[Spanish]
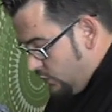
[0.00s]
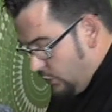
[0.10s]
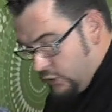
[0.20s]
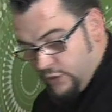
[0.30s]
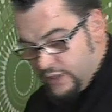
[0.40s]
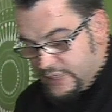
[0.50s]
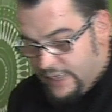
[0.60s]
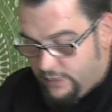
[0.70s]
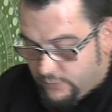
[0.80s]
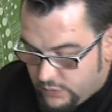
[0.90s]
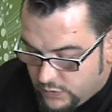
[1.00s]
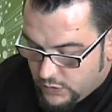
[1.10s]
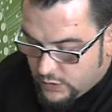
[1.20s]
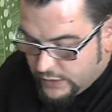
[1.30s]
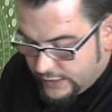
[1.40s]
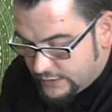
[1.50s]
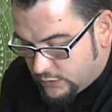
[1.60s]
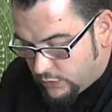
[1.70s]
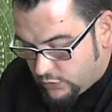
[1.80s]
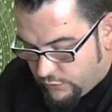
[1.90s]
un poquito de sal,
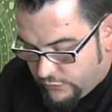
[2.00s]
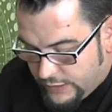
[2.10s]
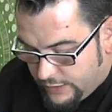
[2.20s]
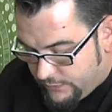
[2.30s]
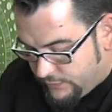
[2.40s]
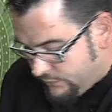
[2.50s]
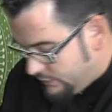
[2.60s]
este trocico fuera,